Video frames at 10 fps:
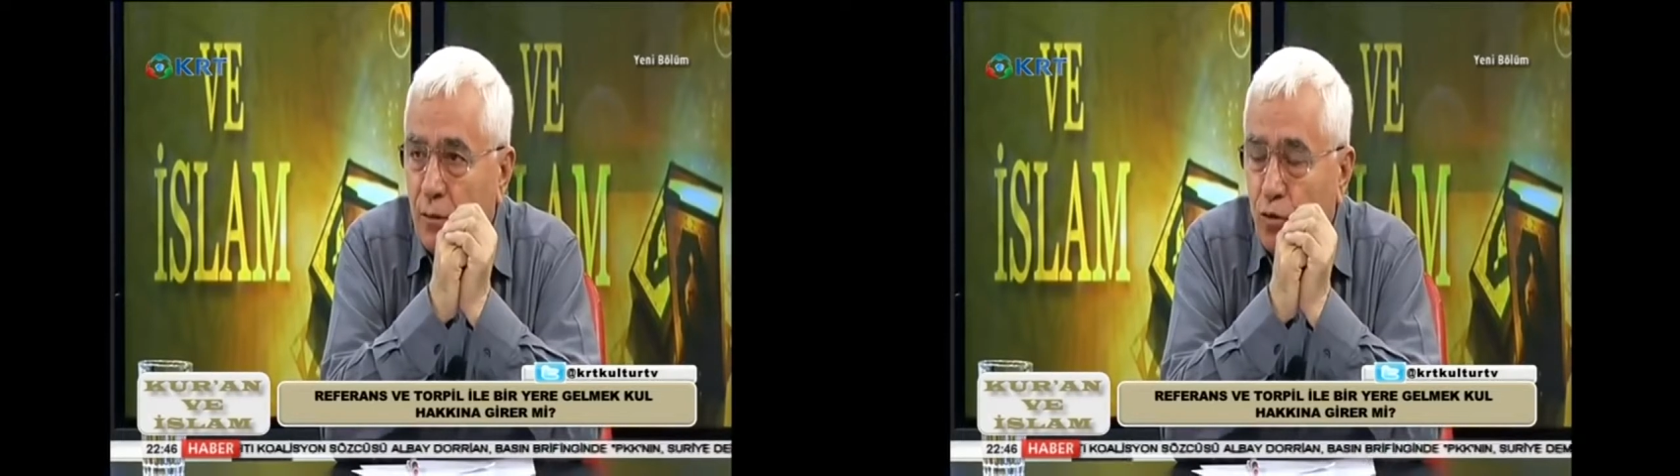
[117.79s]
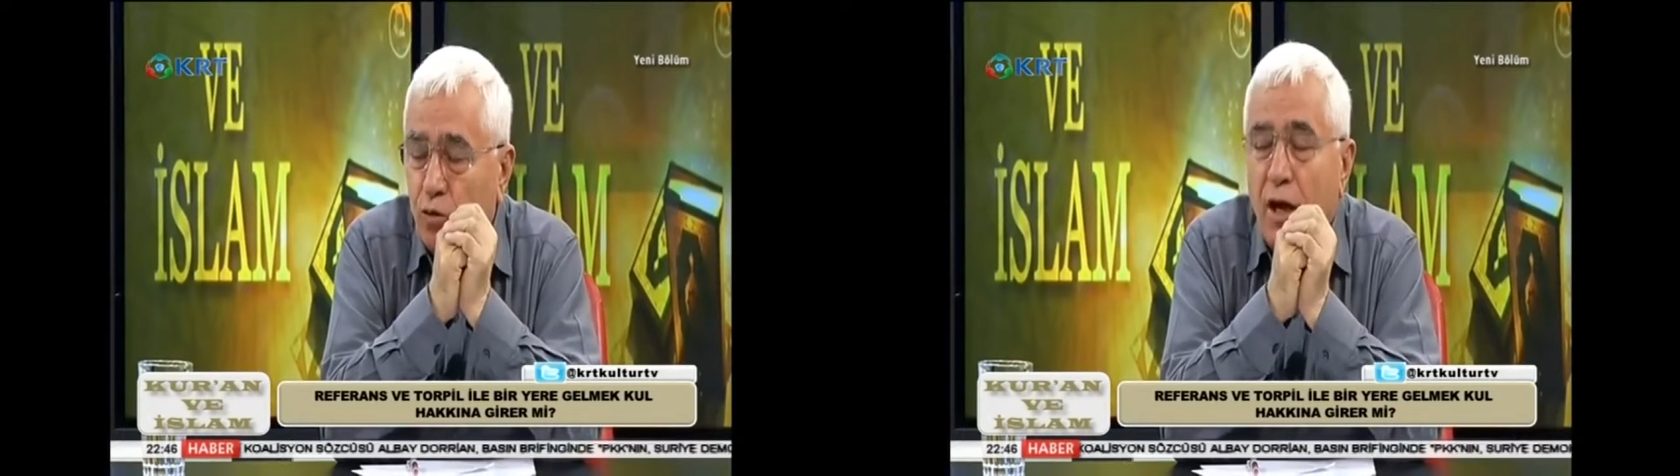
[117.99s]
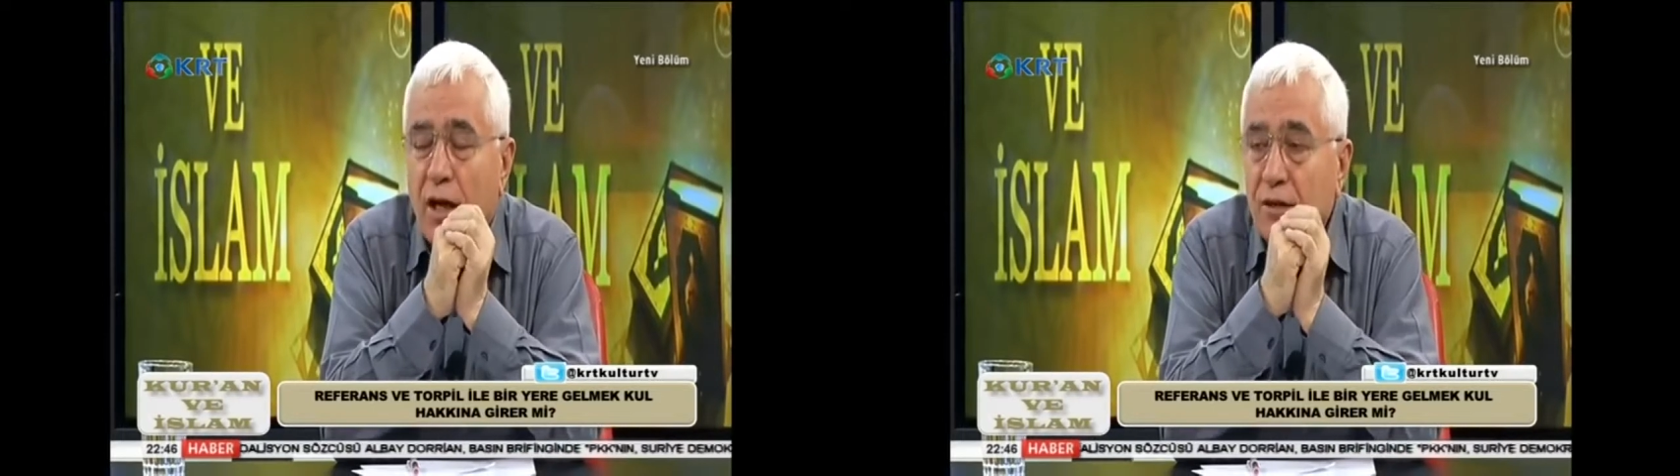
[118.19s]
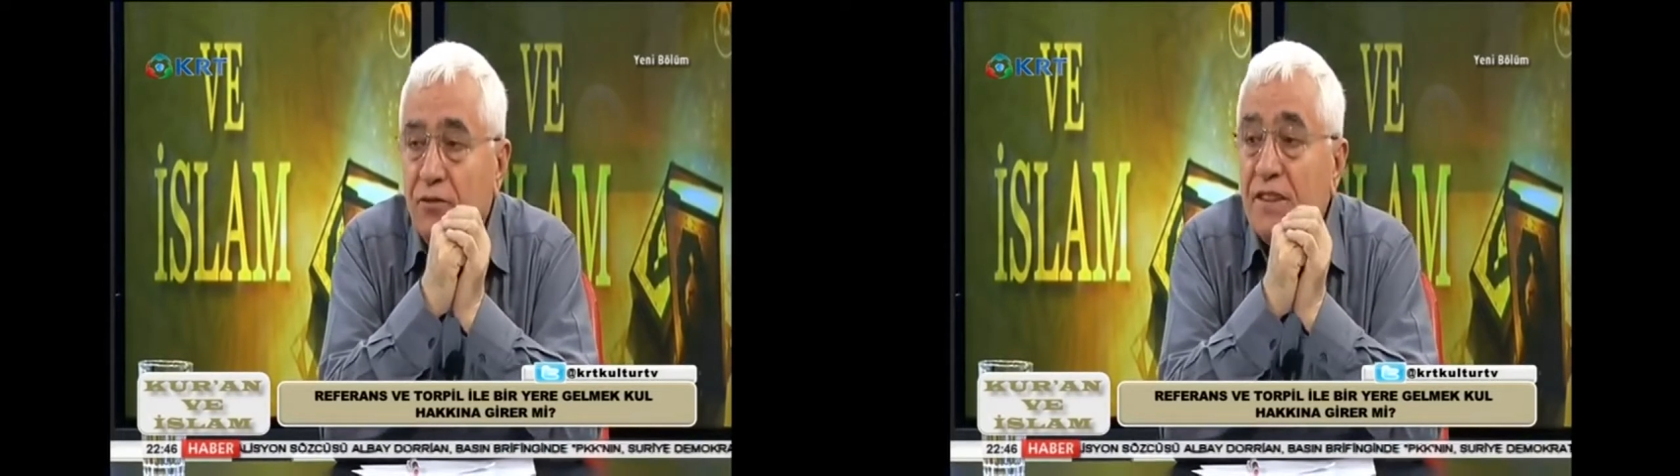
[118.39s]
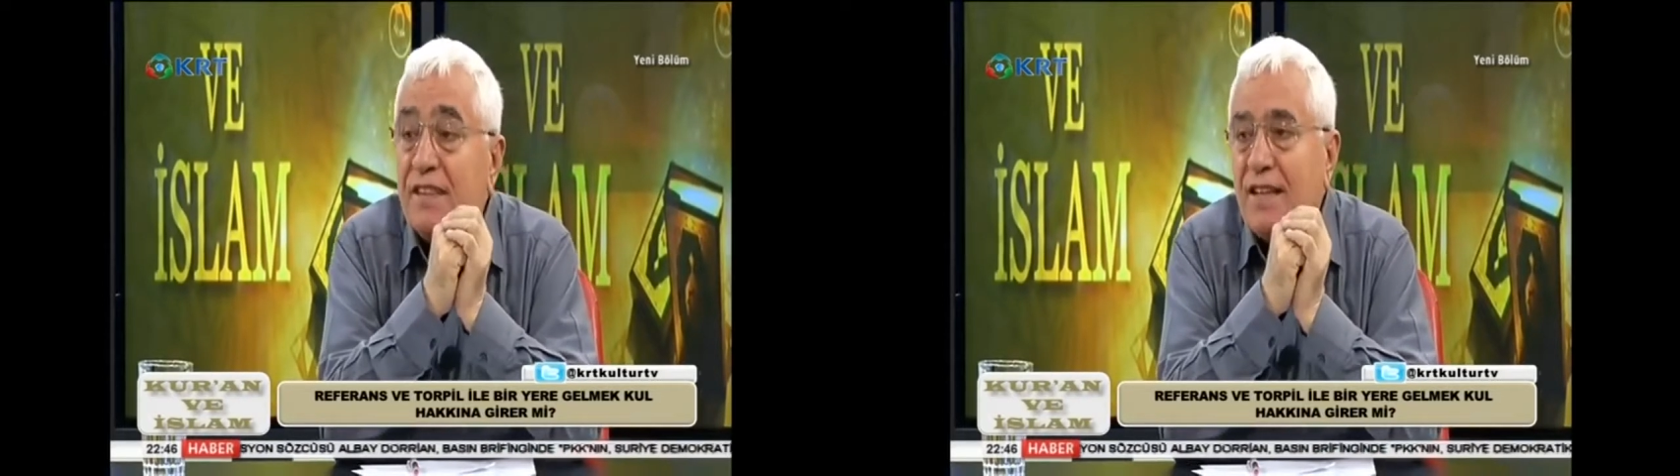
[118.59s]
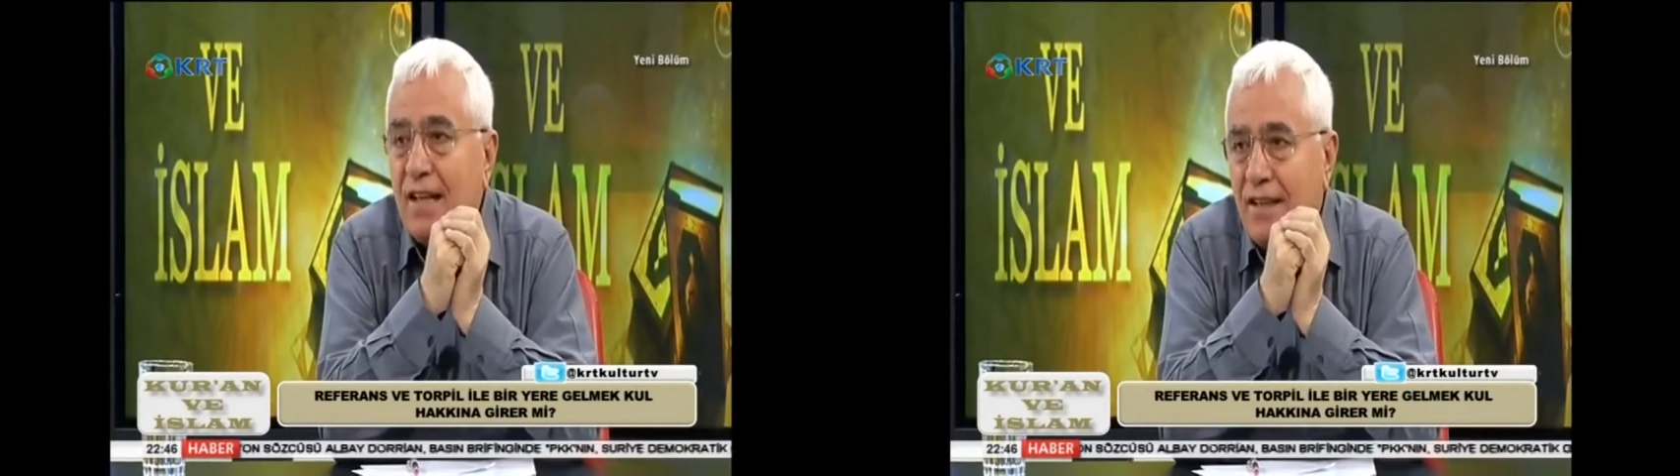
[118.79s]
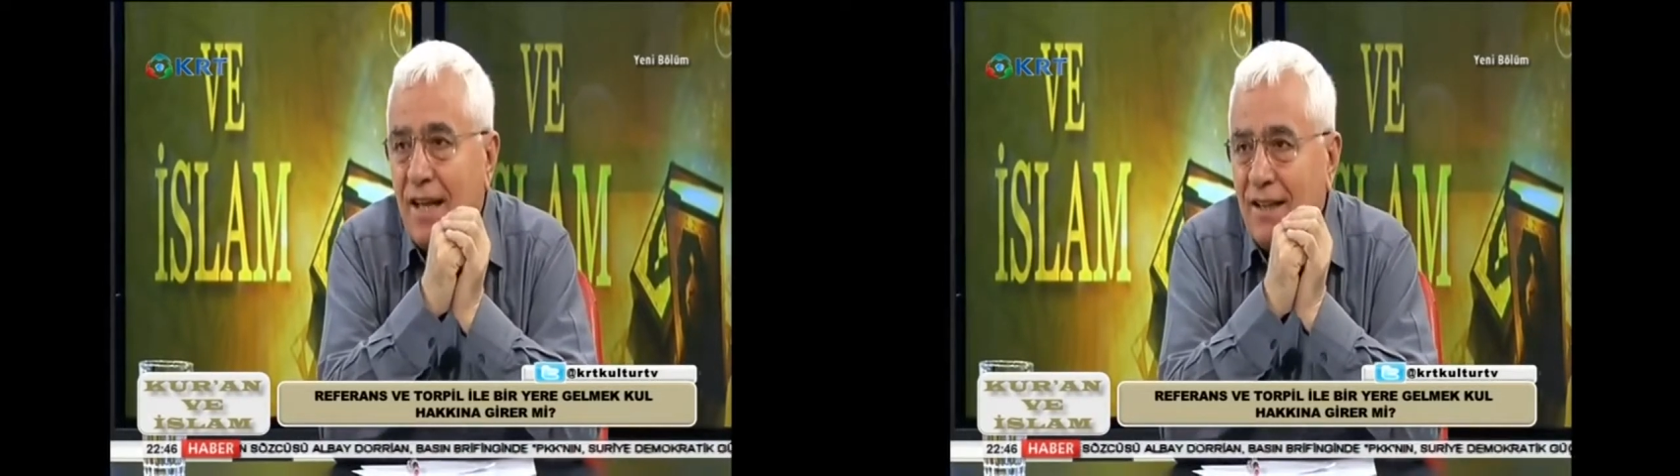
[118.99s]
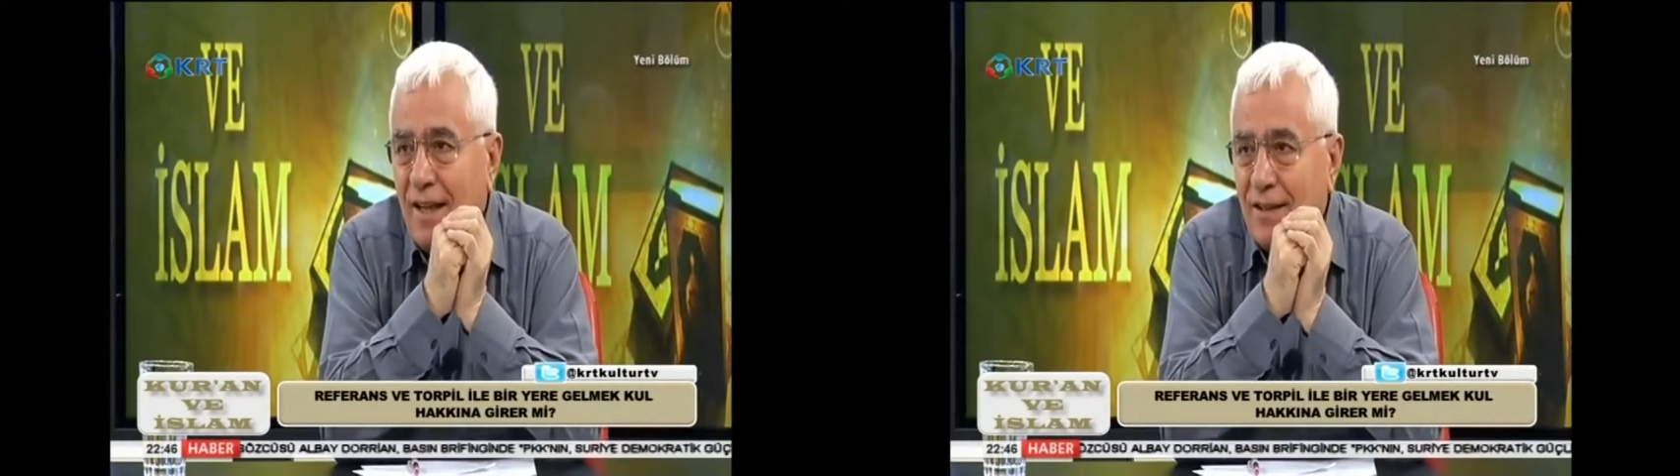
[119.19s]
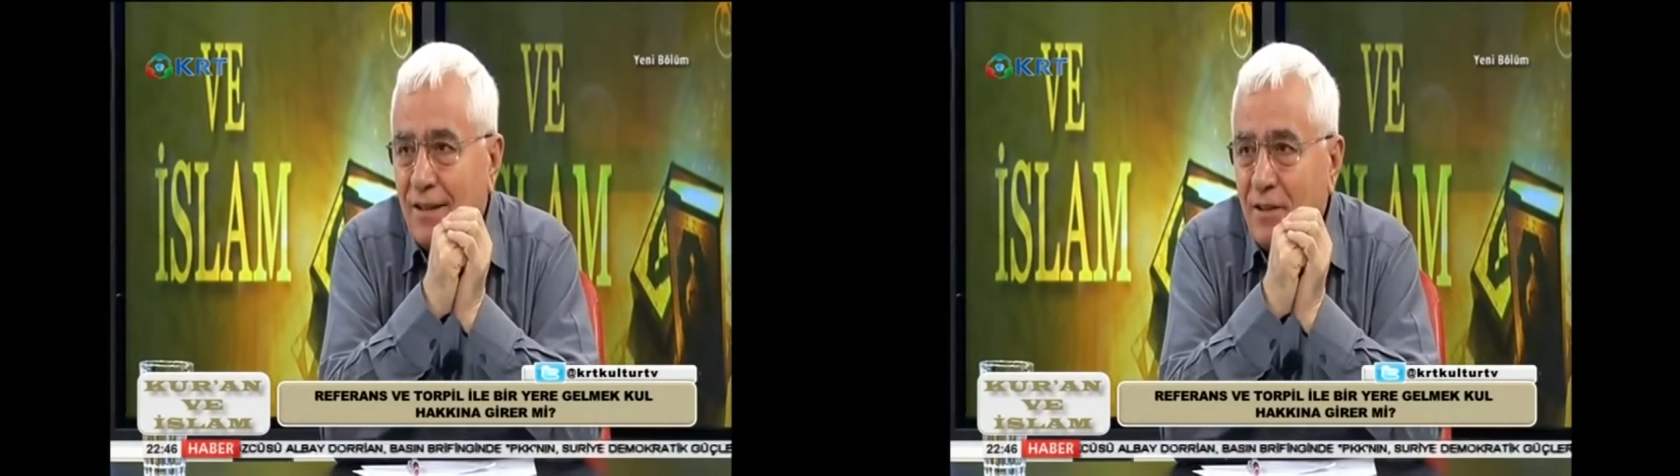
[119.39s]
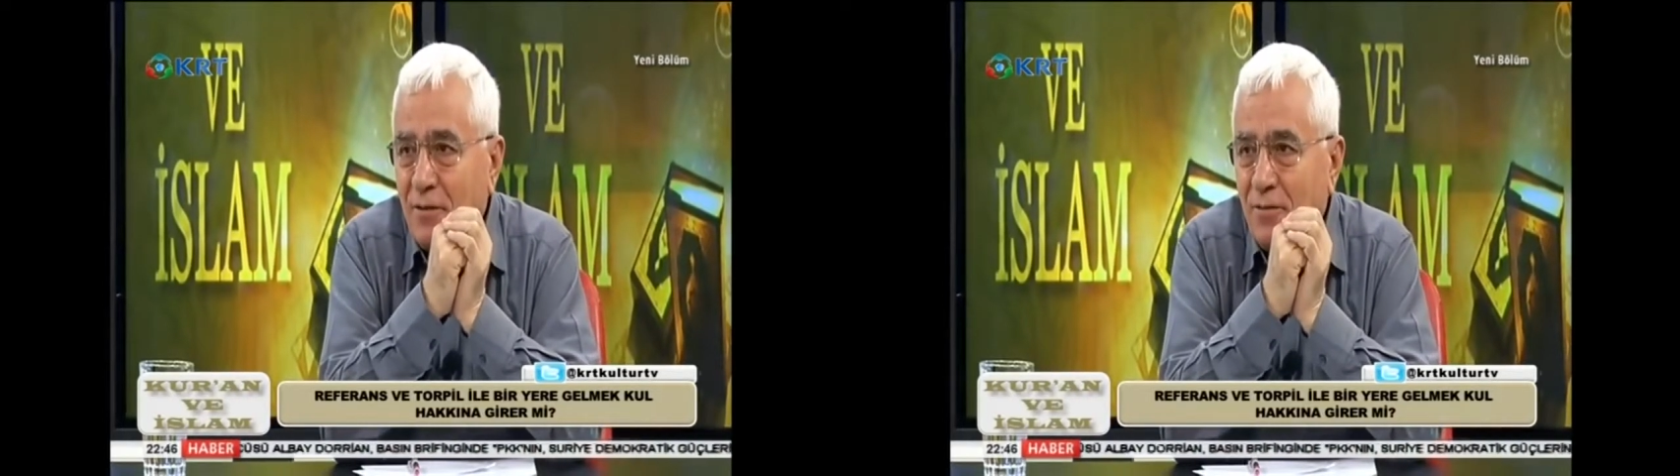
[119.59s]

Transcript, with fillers: Kul hakkı fıtrattan gelir.